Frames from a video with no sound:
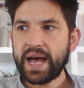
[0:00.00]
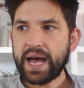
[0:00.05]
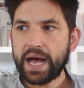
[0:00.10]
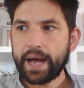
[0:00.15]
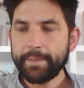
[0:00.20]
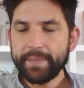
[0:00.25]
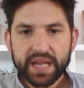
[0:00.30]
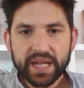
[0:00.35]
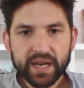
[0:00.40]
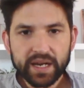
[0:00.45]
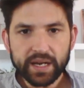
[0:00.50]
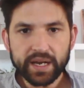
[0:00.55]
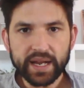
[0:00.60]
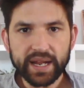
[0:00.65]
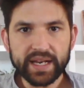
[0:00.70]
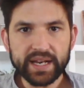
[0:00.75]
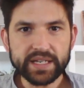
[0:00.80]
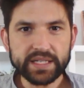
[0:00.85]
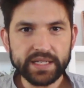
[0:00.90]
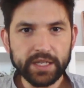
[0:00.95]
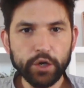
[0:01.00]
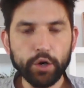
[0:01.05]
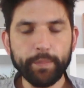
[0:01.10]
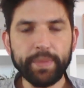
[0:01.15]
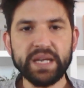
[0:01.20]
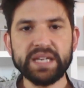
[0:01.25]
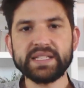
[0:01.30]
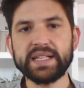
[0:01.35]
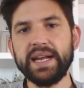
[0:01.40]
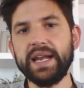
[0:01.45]
A mí el estilo
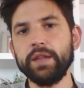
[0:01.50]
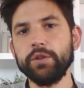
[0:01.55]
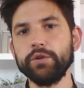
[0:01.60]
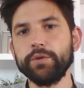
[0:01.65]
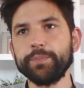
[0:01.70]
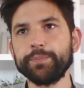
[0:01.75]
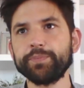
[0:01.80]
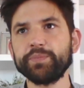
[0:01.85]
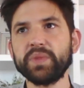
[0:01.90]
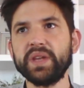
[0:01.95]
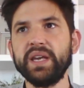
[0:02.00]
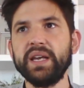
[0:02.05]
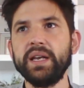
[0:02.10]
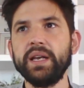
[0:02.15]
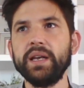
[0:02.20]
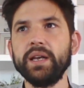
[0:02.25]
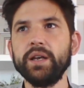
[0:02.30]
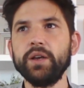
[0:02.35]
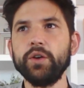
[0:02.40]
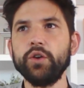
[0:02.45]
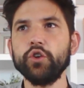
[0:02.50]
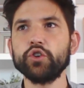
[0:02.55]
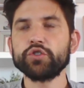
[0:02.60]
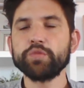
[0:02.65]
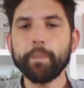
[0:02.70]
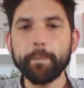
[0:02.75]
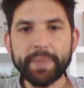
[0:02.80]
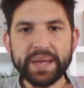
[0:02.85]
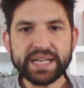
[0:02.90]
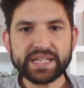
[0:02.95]
pixelado, el, los
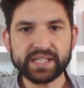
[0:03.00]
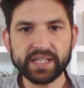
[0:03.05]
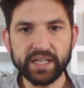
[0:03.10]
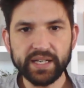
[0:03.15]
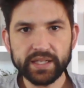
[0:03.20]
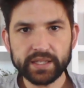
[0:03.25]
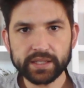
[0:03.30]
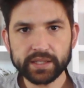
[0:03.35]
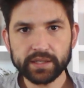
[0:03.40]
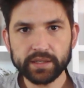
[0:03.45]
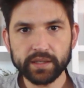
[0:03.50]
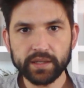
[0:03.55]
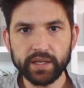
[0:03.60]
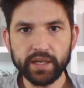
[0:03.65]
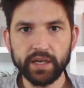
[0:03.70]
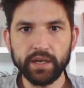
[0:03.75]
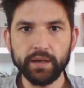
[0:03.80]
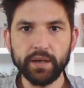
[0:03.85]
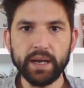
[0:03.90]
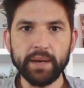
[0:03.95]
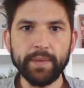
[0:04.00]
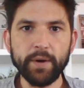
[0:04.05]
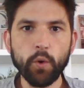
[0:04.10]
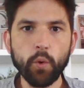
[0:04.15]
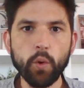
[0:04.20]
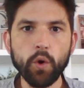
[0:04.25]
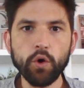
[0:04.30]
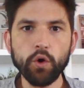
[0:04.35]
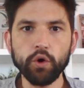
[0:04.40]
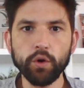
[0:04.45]
píxeles, el, ver un
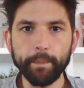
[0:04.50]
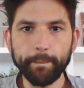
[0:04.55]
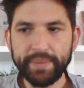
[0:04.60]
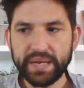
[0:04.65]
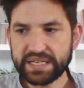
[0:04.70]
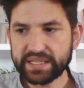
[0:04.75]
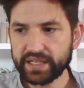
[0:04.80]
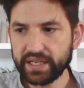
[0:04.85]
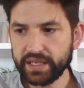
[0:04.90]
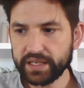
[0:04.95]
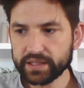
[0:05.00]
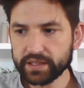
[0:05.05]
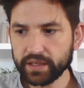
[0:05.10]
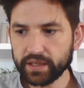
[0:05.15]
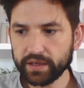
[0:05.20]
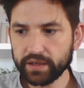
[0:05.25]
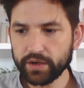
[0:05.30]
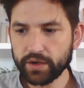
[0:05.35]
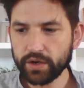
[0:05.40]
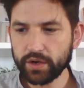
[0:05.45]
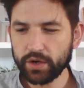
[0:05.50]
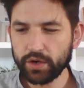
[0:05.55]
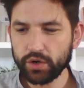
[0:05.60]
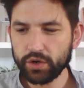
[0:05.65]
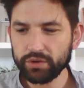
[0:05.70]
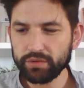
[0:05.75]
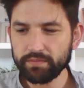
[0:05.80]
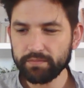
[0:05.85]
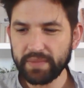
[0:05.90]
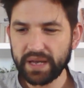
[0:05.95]
juego con píxeles,
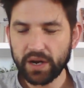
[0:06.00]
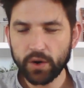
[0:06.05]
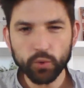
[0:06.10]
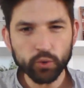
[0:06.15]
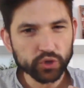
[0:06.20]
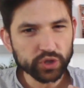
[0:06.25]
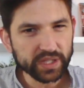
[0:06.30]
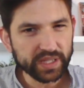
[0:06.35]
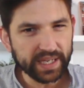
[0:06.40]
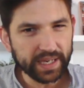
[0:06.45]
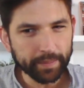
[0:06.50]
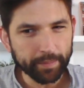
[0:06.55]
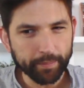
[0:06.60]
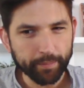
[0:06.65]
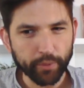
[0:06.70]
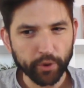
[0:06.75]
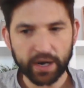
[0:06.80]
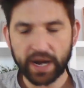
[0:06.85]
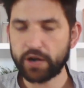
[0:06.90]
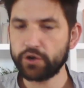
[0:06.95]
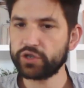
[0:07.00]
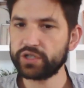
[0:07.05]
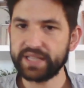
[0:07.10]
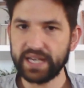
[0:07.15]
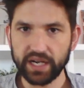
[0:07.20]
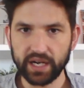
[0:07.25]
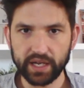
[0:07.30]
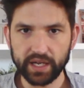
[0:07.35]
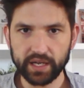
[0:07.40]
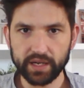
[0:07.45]
no me gusta por la
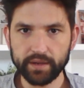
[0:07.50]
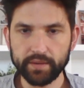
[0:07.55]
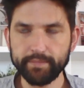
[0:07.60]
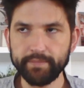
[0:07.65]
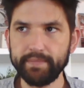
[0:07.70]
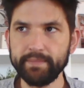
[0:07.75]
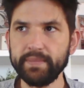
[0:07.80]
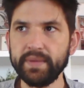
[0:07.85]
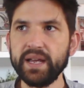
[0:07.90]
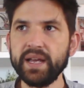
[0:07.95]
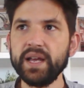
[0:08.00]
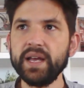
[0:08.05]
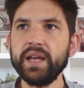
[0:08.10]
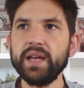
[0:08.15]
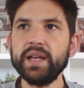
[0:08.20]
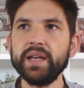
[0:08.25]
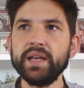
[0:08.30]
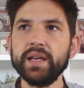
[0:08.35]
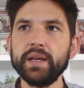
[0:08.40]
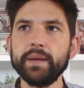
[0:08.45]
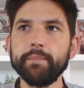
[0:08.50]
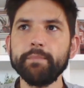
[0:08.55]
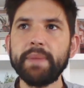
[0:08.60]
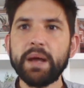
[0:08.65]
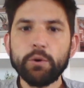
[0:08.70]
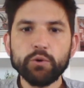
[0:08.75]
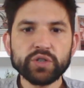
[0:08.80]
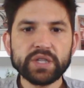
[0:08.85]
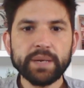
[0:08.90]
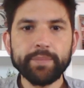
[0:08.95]
nostalgia. Me
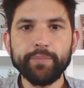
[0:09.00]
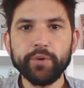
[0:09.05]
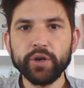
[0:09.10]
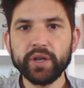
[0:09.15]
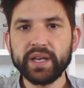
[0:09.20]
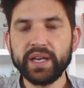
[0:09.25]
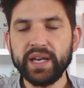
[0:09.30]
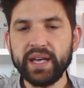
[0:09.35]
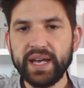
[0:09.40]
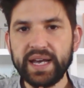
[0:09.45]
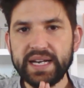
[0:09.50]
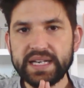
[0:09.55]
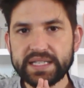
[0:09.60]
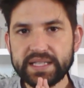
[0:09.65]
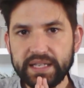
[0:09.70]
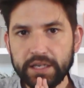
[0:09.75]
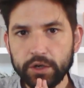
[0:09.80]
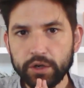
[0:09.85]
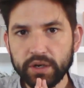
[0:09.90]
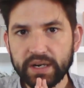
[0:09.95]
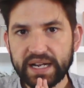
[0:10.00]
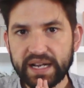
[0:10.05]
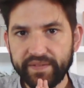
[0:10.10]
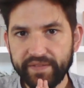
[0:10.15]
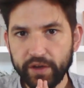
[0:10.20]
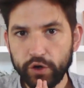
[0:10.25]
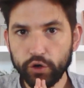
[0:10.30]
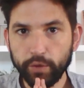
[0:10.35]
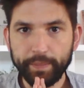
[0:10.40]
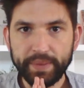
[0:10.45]
gustan porque el estilo
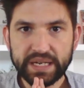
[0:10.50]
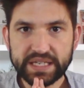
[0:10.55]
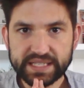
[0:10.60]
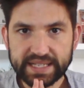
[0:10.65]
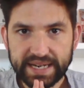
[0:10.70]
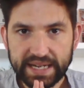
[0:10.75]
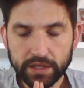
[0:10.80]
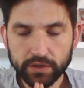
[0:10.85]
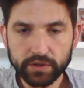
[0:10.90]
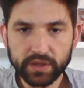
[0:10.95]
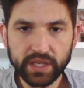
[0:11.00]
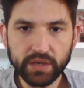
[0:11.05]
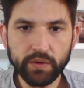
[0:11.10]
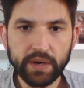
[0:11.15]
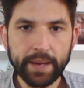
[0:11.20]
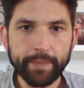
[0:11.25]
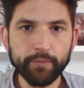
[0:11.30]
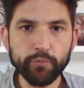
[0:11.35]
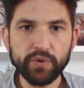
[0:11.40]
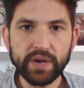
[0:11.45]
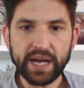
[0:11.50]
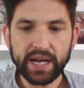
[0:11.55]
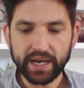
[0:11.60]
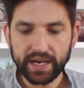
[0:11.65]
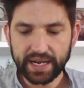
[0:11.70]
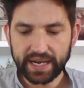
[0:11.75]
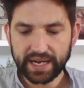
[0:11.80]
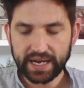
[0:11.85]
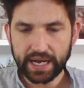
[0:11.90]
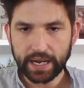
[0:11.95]
gráfico pixelado tiene
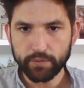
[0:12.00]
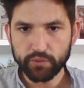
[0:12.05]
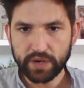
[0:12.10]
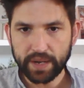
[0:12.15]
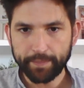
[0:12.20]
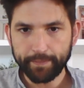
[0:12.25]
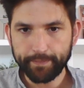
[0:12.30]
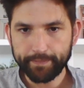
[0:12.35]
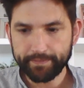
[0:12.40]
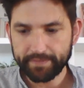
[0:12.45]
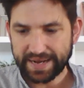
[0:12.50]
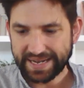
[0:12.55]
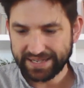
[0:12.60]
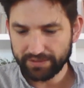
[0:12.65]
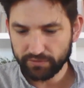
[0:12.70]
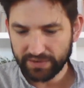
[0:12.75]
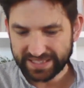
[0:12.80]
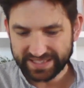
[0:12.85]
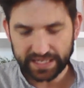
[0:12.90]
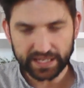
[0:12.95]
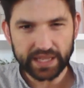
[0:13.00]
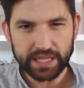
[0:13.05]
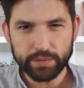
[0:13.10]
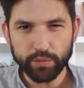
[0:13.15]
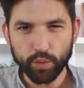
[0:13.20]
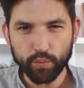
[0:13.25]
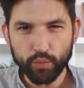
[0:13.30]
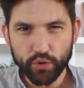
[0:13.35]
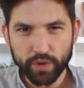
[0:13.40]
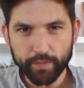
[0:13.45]
un
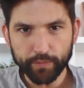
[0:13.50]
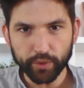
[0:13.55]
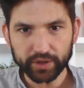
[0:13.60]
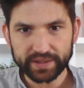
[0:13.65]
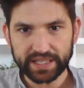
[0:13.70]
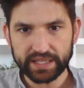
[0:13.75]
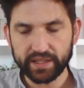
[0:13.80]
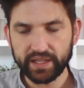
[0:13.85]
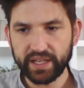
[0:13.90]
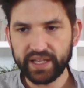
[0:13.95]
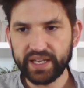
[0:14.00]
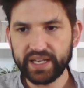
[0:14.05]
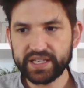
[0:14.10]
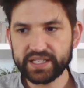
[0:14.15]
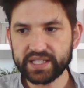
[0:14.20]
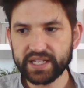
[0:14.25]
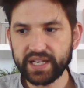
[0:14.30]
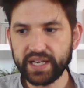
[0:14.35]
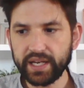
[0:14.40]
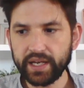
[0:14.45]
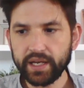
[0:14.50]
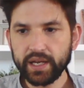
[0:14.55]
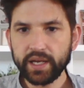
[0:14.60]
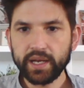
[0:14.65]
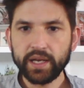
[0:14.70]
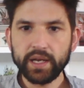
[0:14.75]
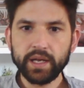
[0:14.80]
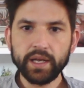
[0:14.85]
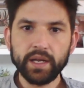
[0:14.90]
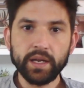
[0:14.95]
atractivo muy importante y es que